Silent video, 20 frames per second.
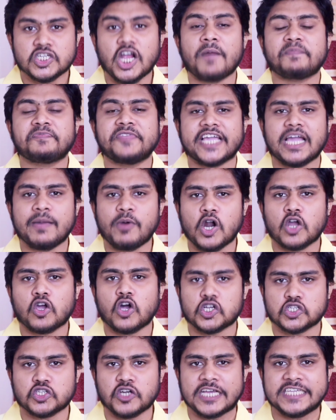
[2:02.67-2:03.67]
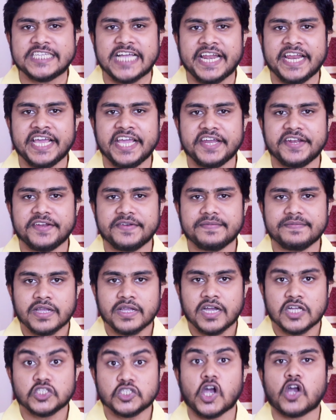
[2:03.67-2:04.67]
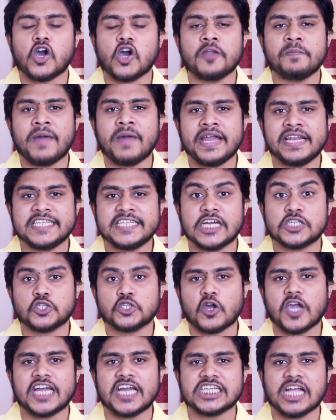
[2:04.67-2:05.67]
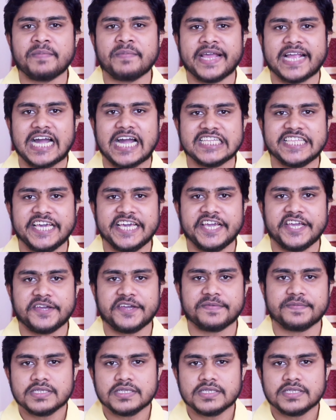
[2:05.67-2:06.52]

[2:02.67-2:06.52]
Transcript: সব থেকে বড় কষ্ট কি জানেন যখন মা নিজের চোখের সামনে কাঁদে